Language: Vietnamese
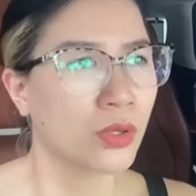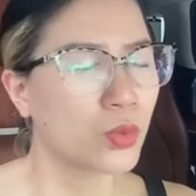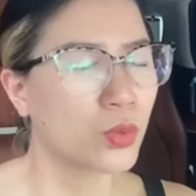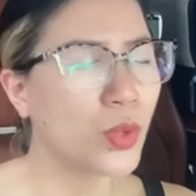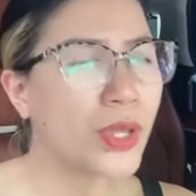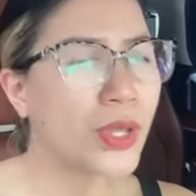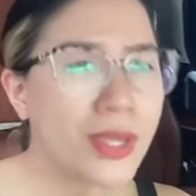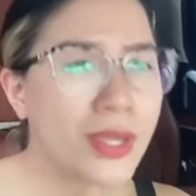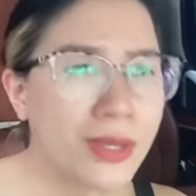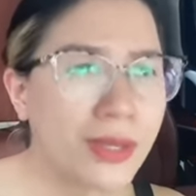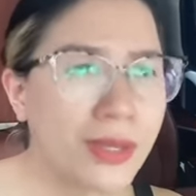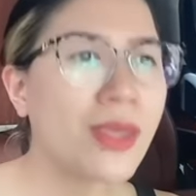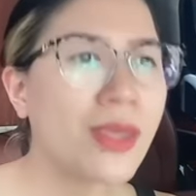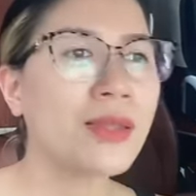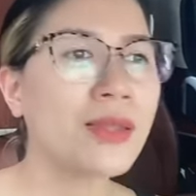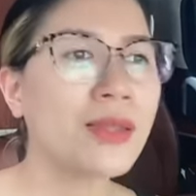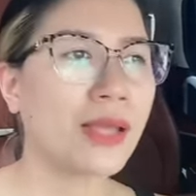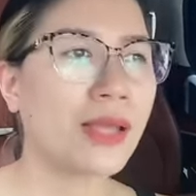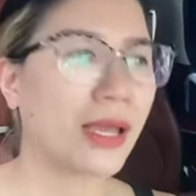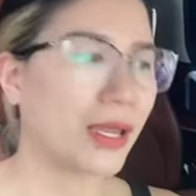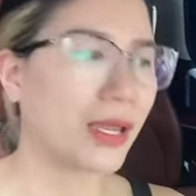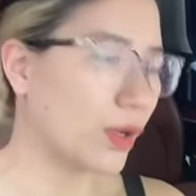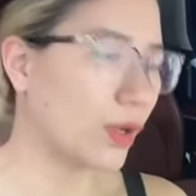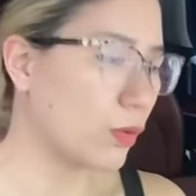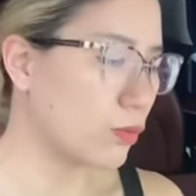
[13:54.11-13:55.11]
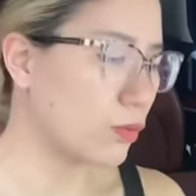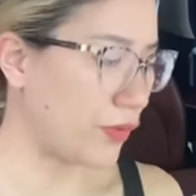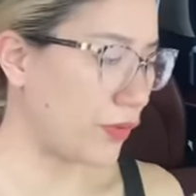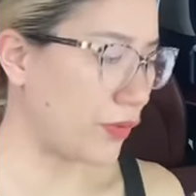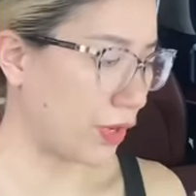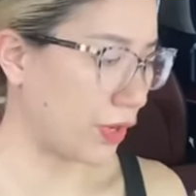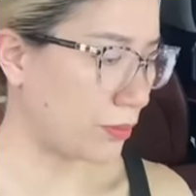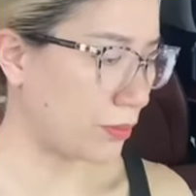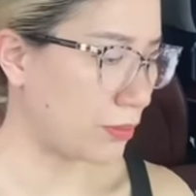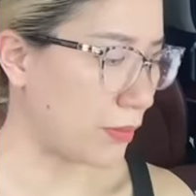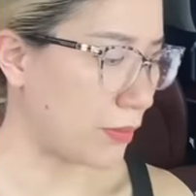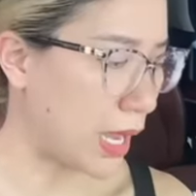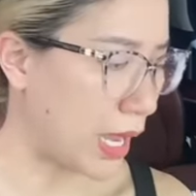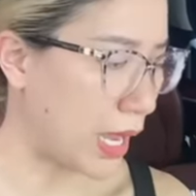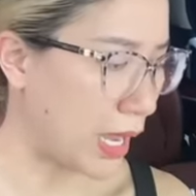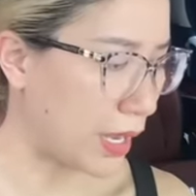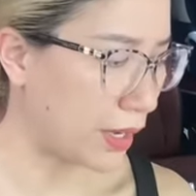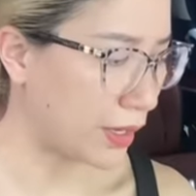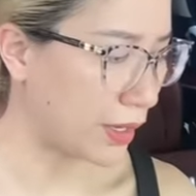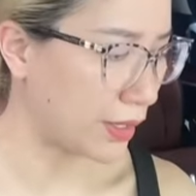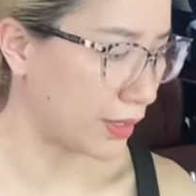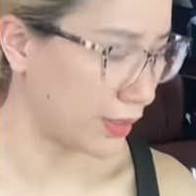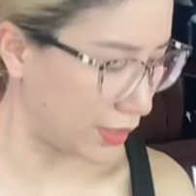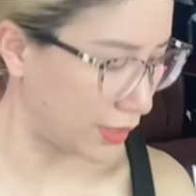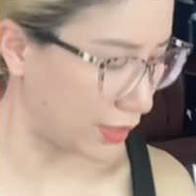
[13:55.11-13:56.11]
Tuy nhiên cái công việc mà
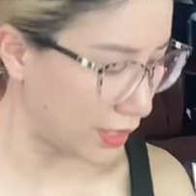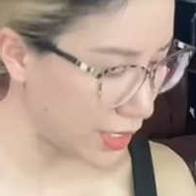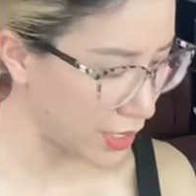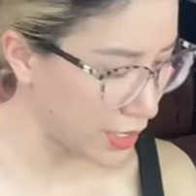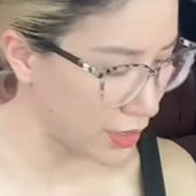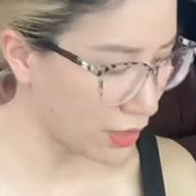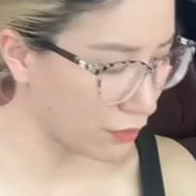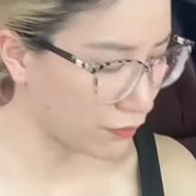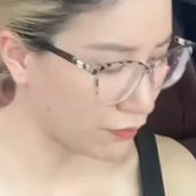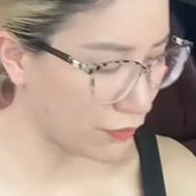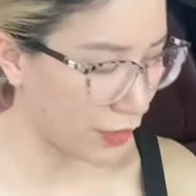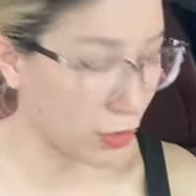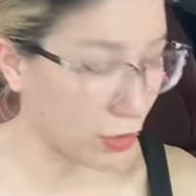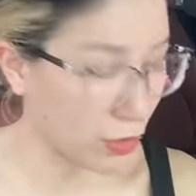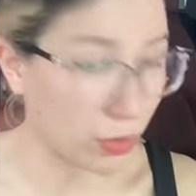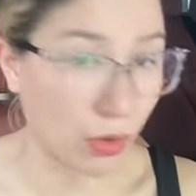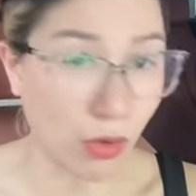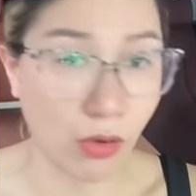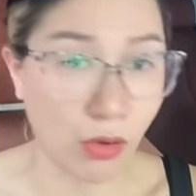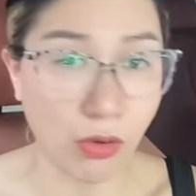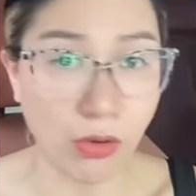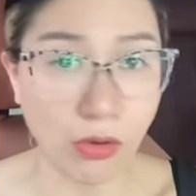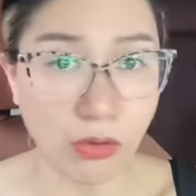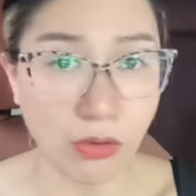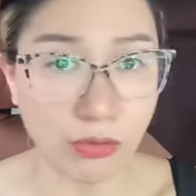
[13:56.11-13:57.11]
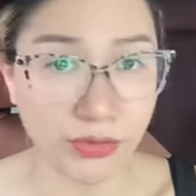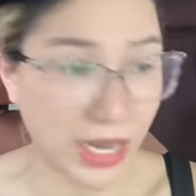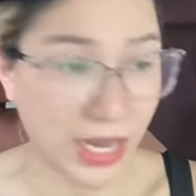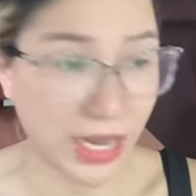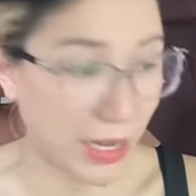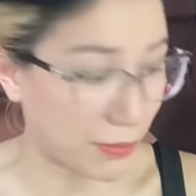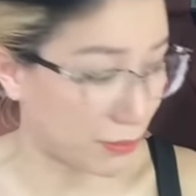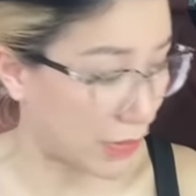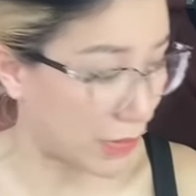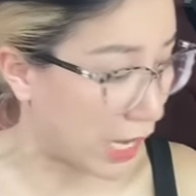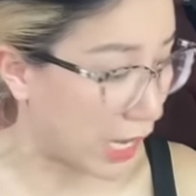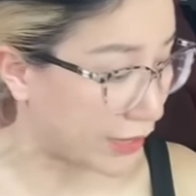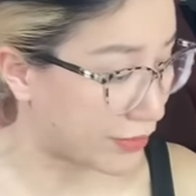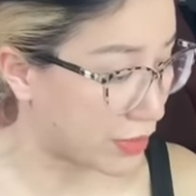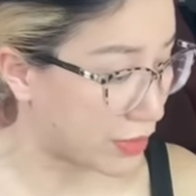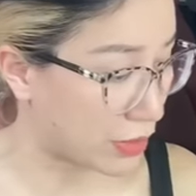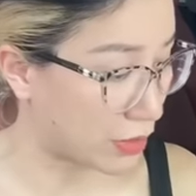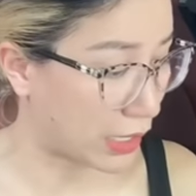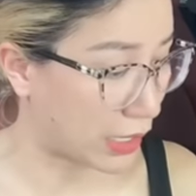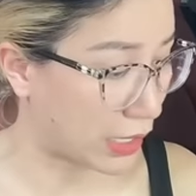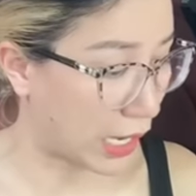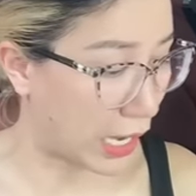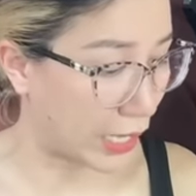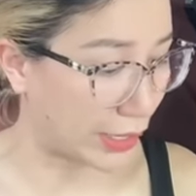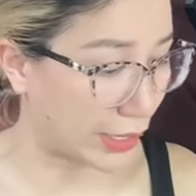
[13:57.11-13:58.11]
khi nhân viên nó đem lại
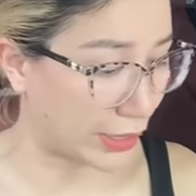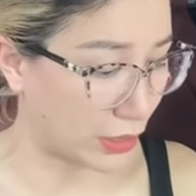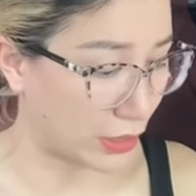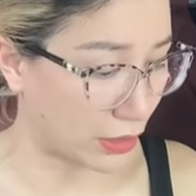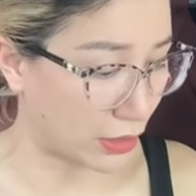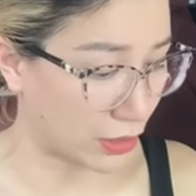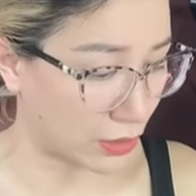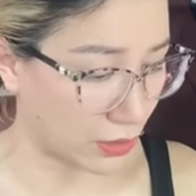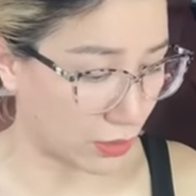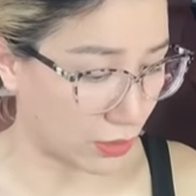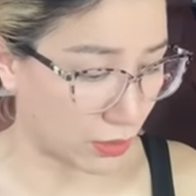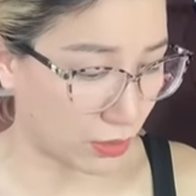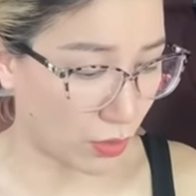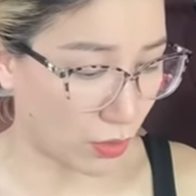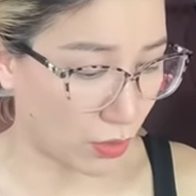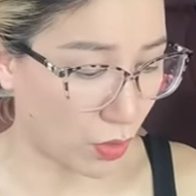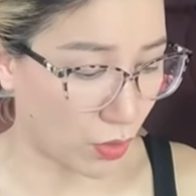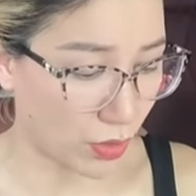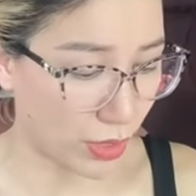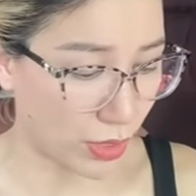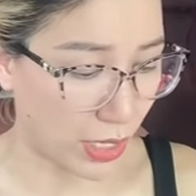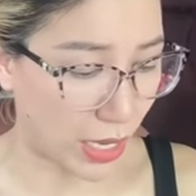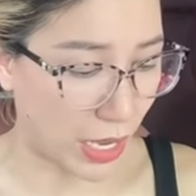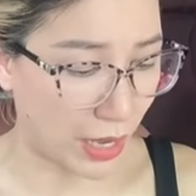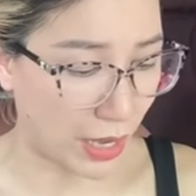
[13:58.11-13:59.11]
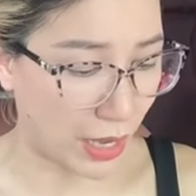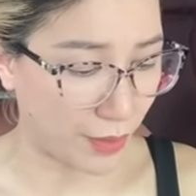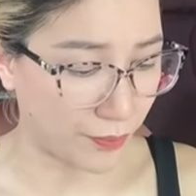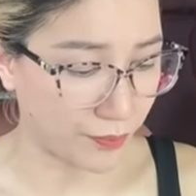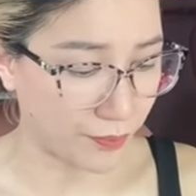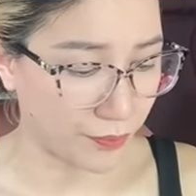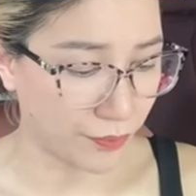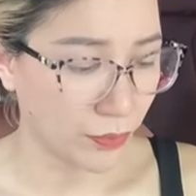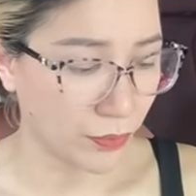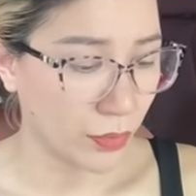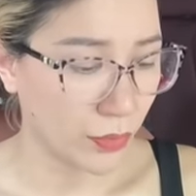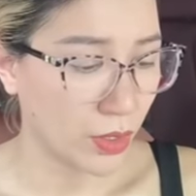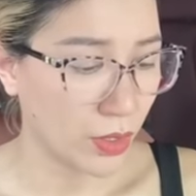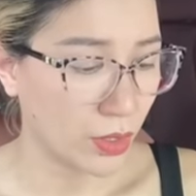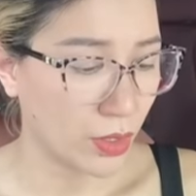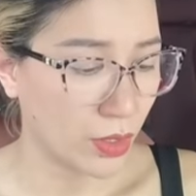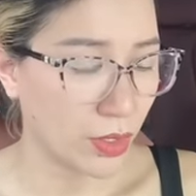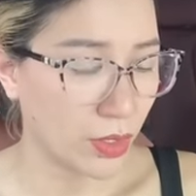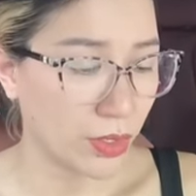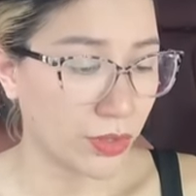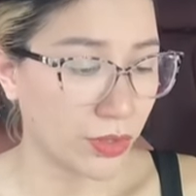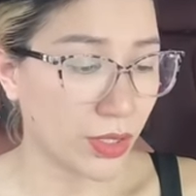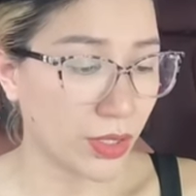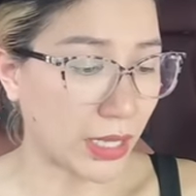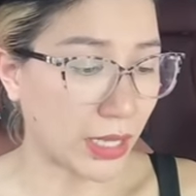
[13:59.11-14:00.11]
những cái gọi là
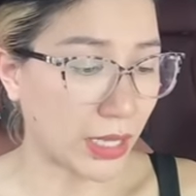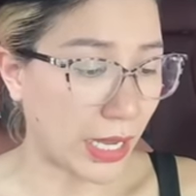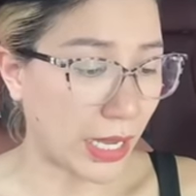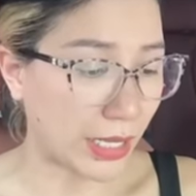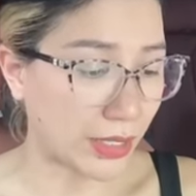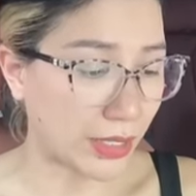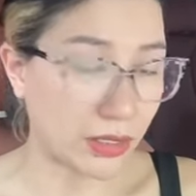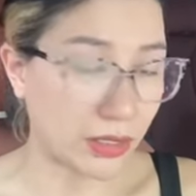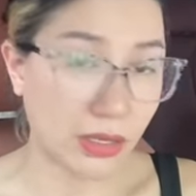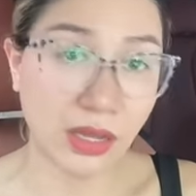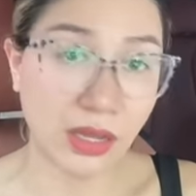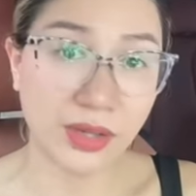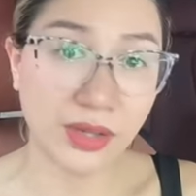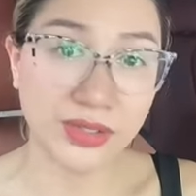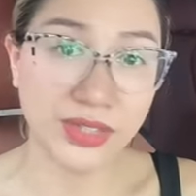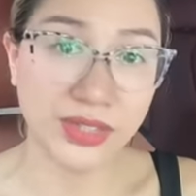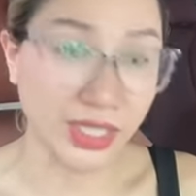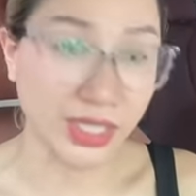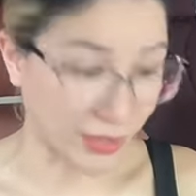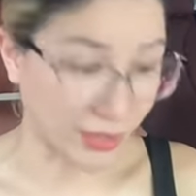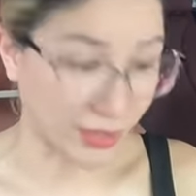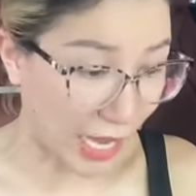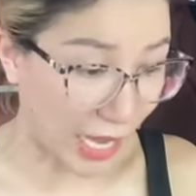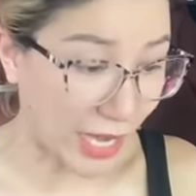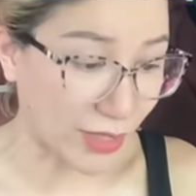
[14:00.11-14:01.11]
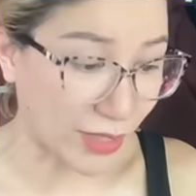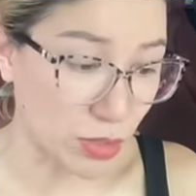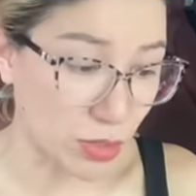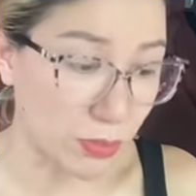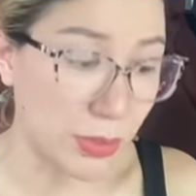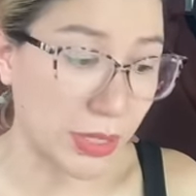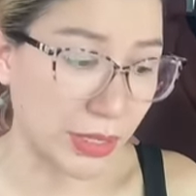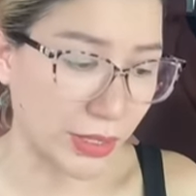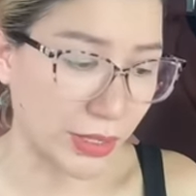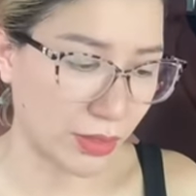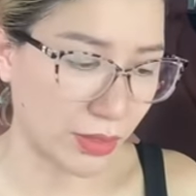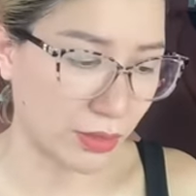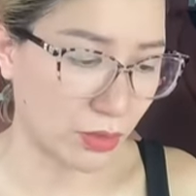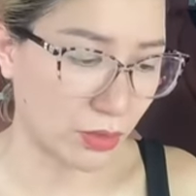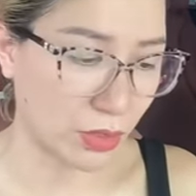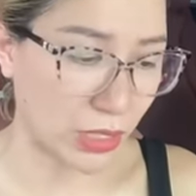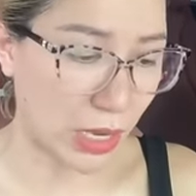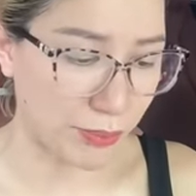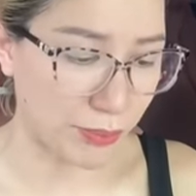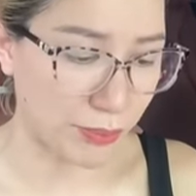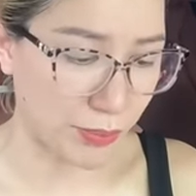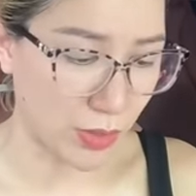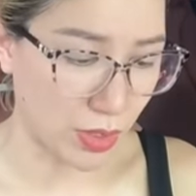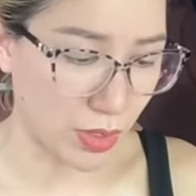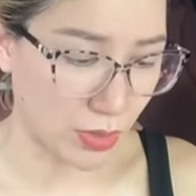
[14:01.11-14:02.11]
những cái thiệt hại cho mình ấy, nó
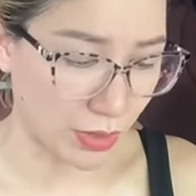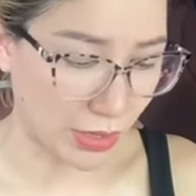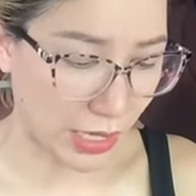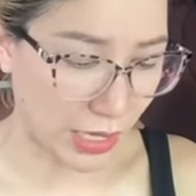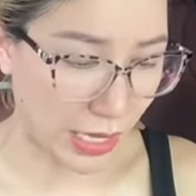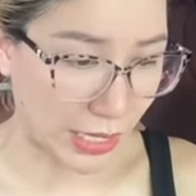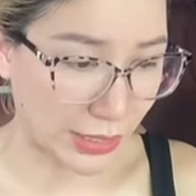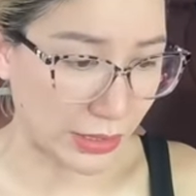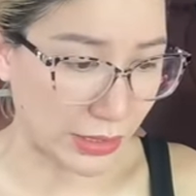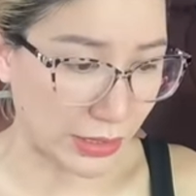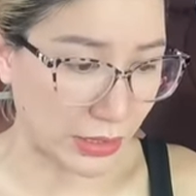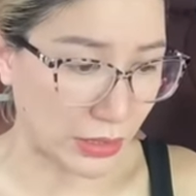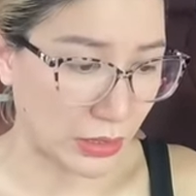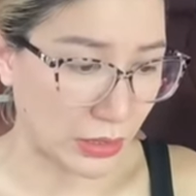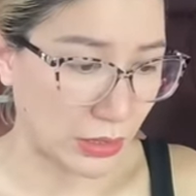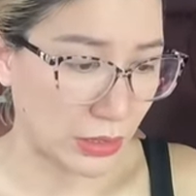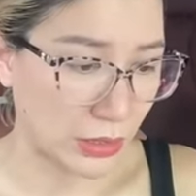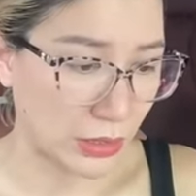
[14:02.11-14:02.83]
nằm ở cái